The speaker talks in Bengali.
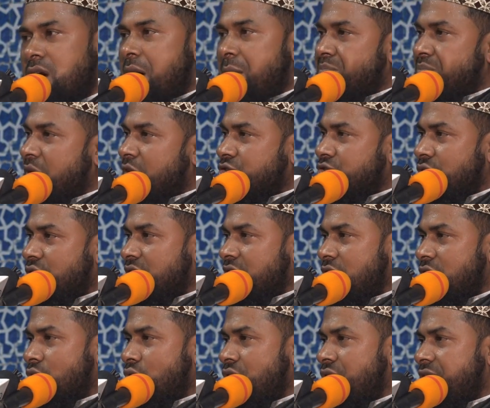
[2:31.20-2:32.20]
আপনার
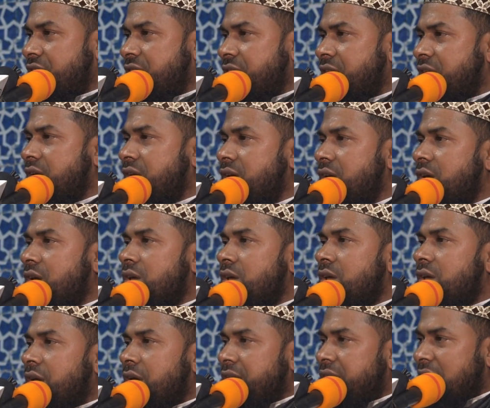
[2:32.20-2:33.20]
সন্তানগুলিকে
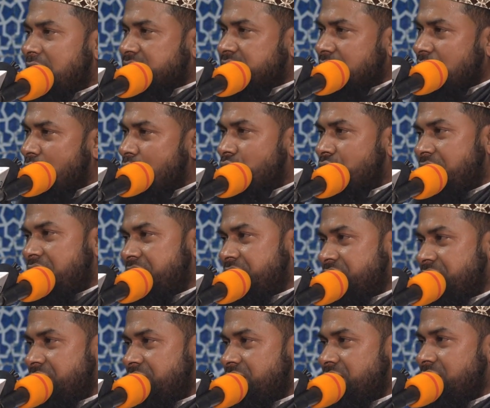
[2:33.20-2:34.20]
এই রাস্তায় উঠাই
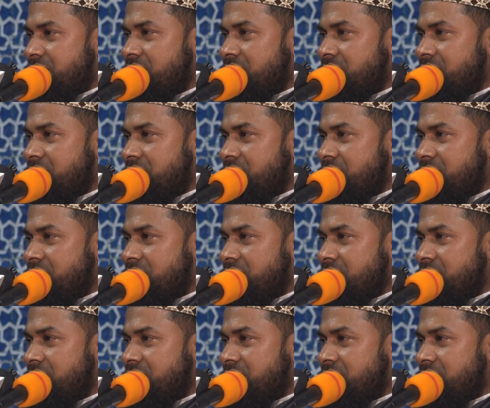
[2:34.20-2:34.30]
দিন